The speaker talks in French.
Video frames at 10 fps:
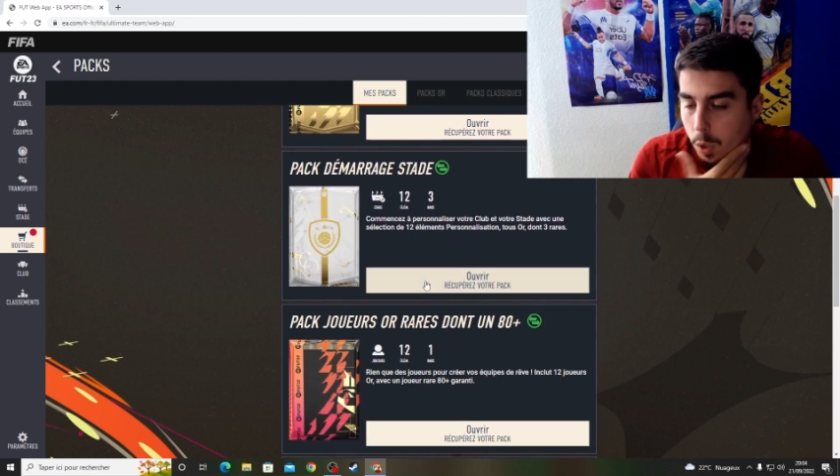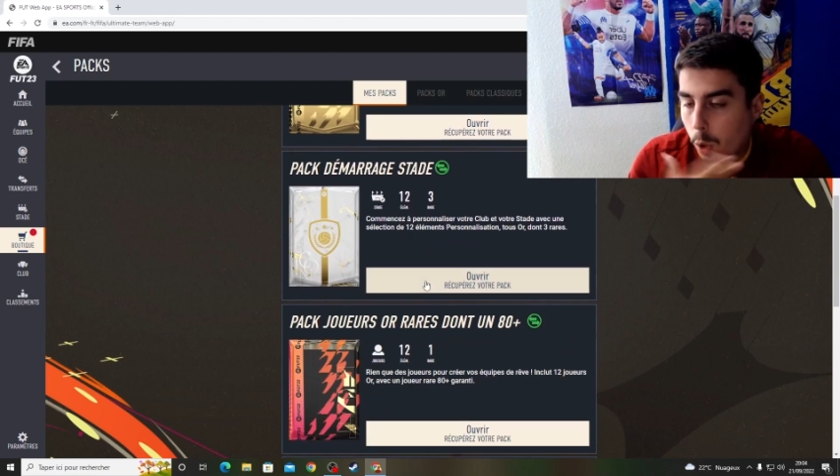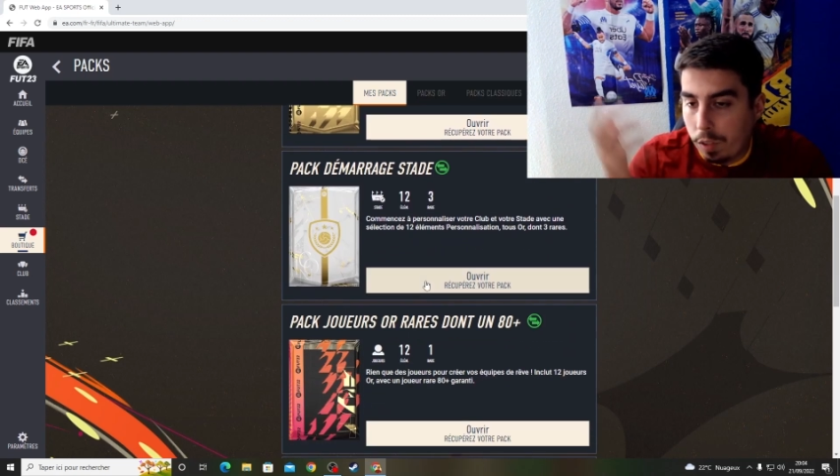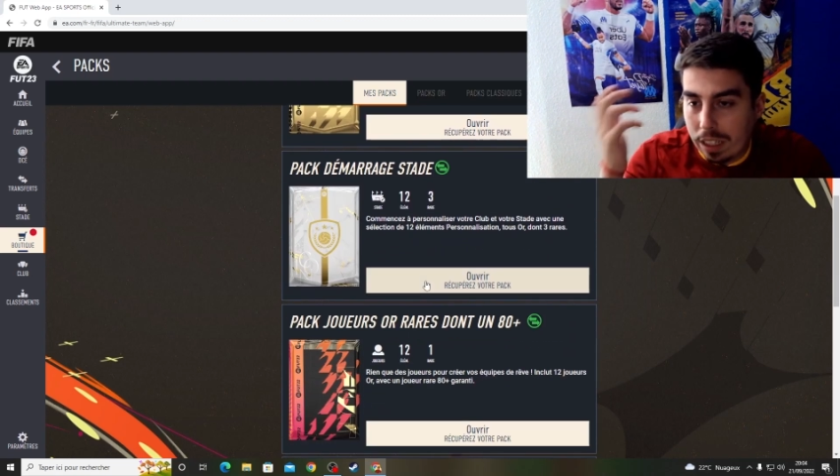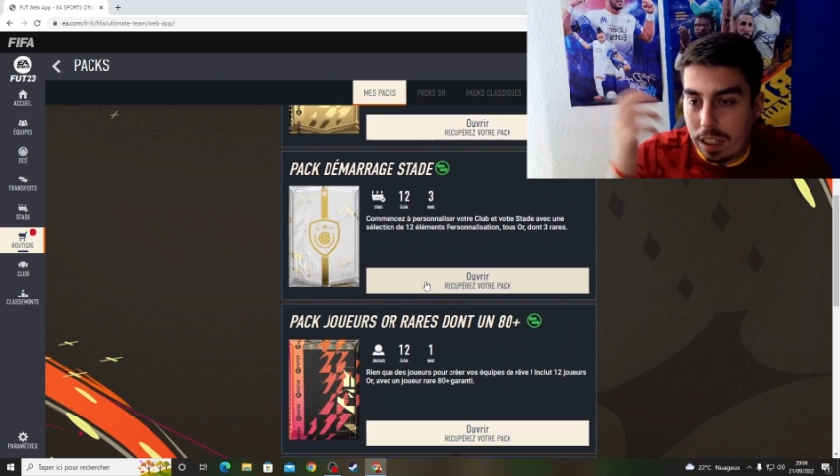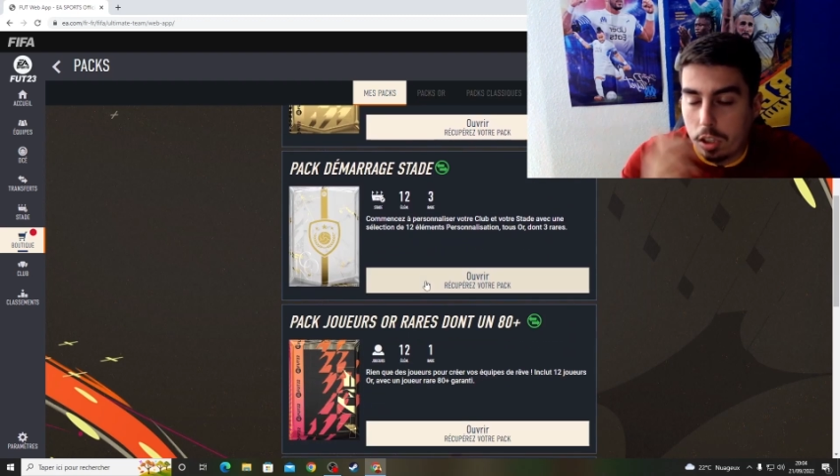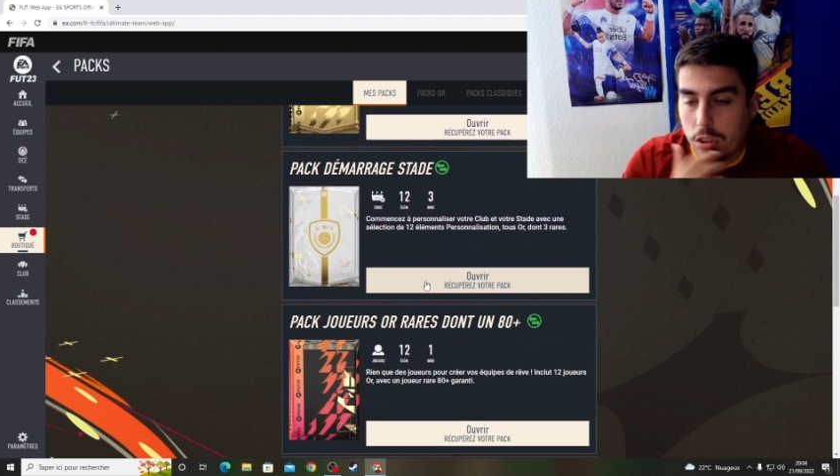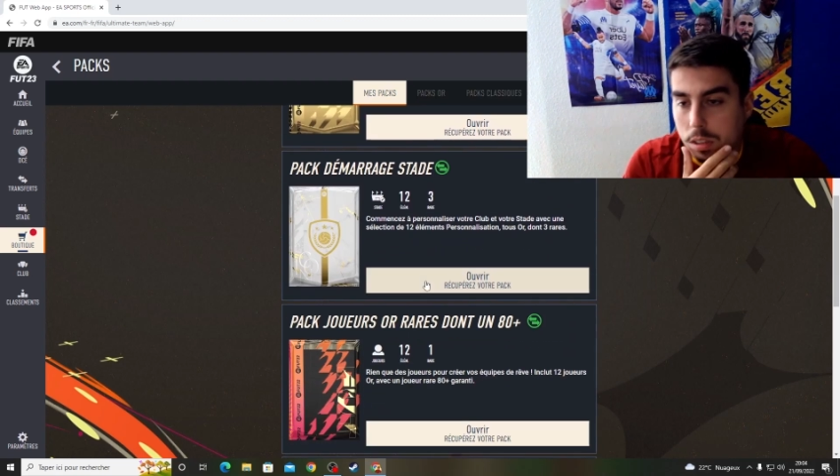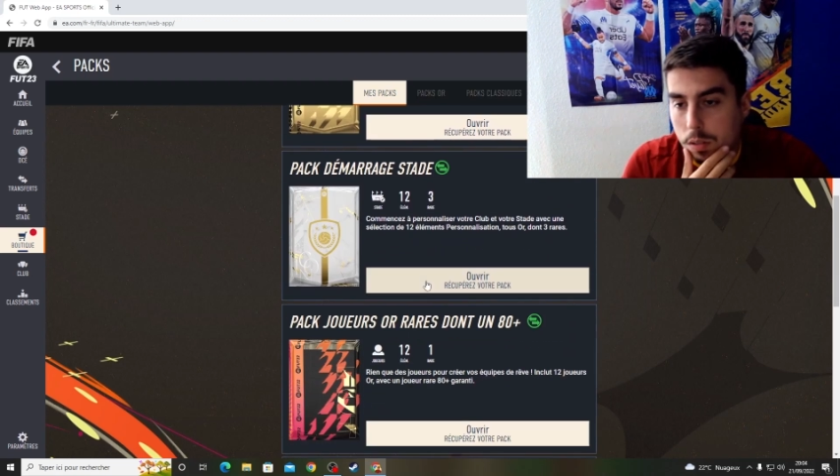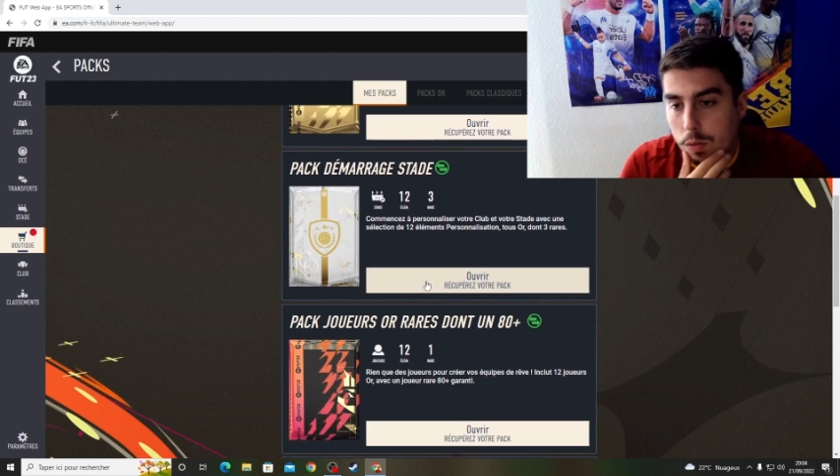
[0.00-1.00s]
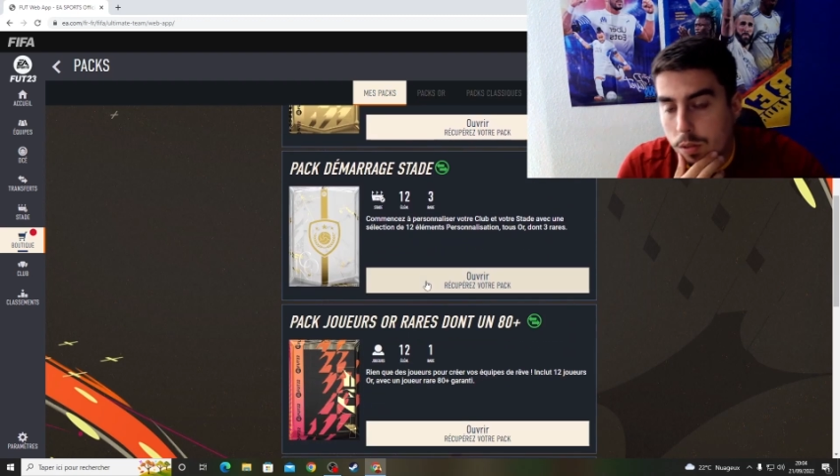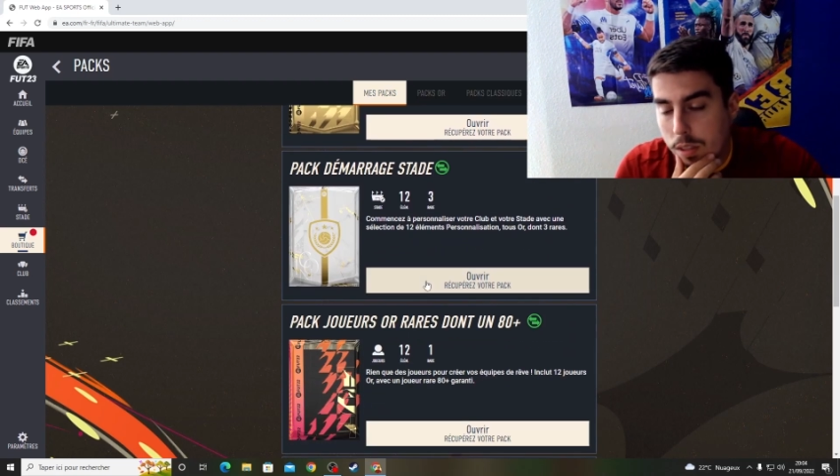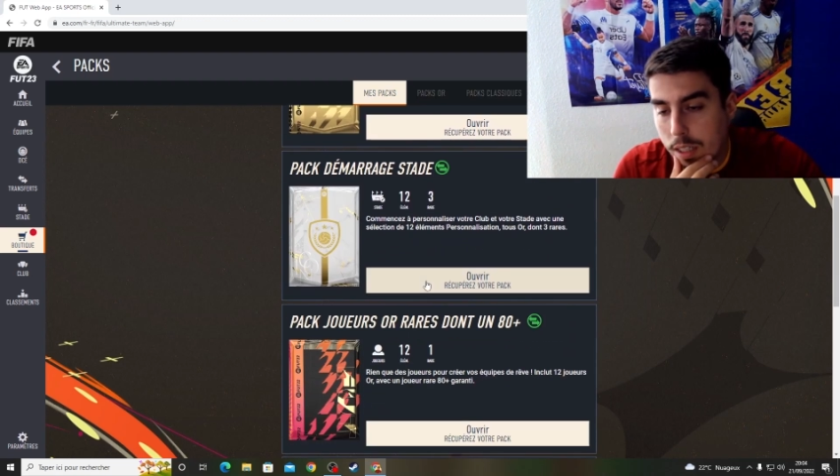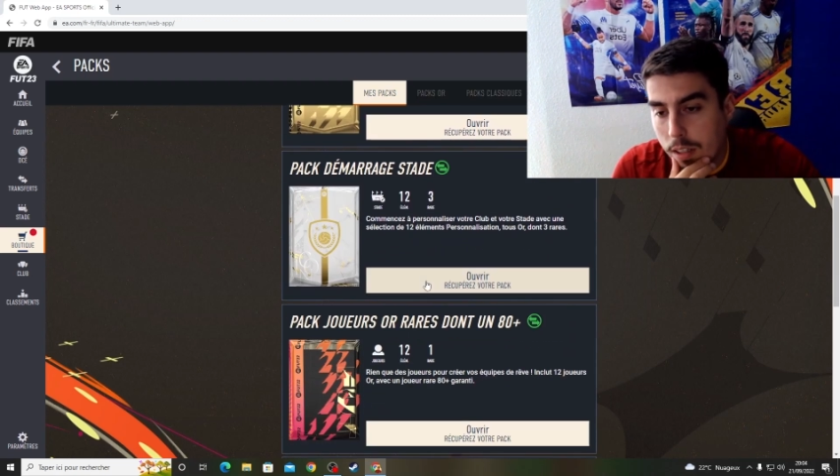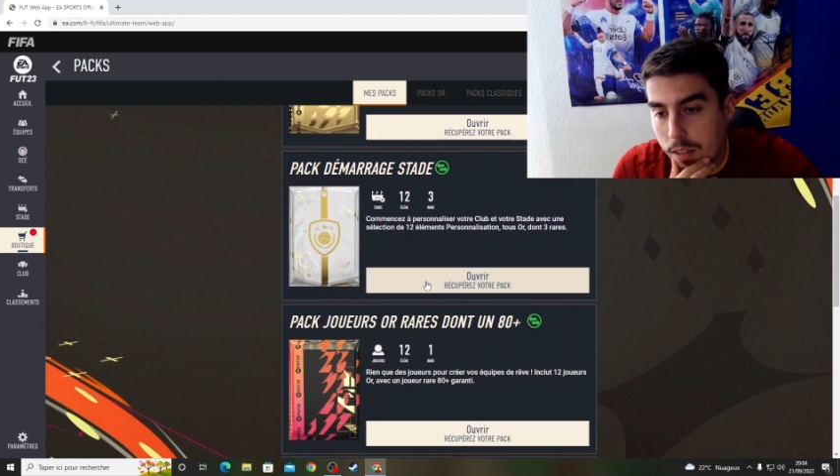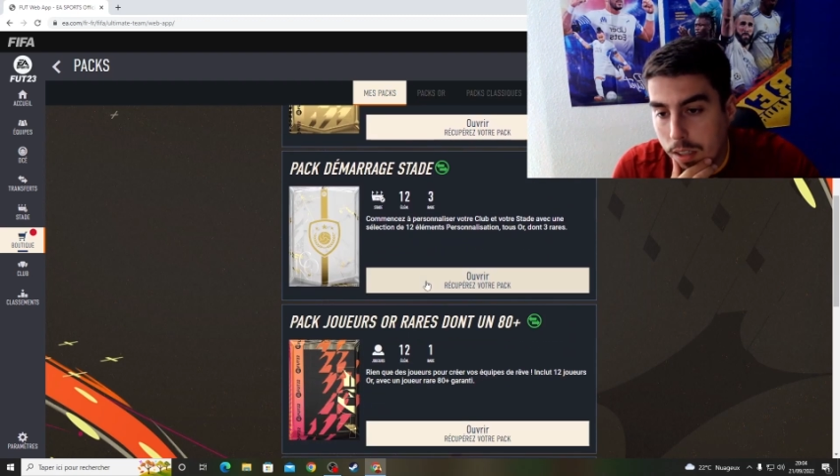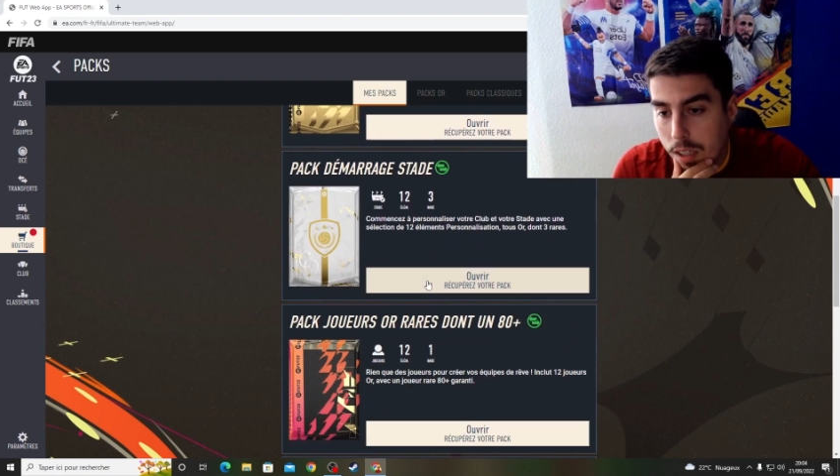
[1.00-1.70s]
On va ouvrir cache, c'est de s'éclater